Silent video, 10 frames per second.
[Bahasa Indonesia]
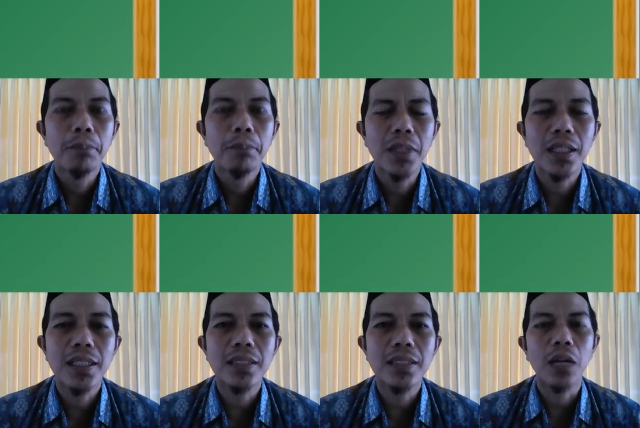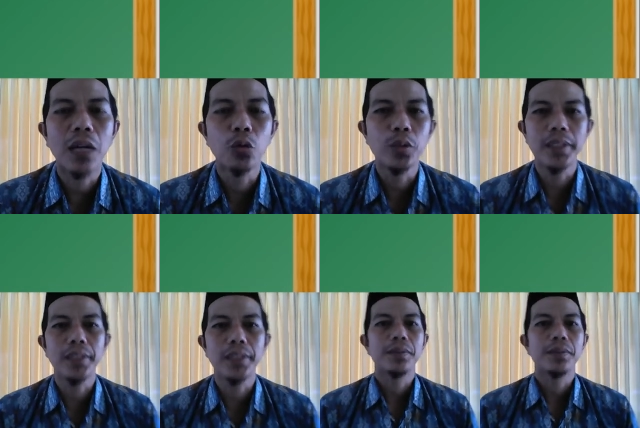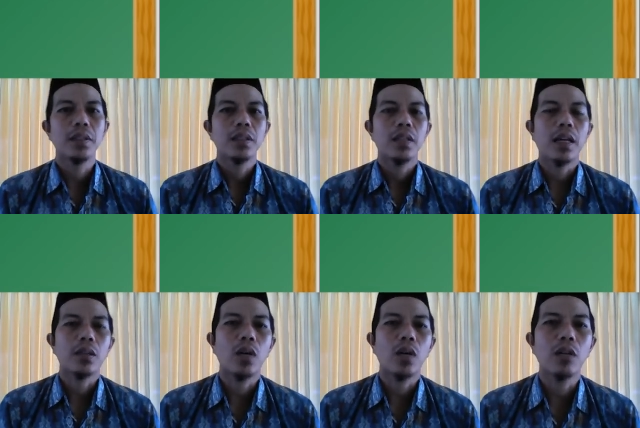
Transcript: mengetahui atau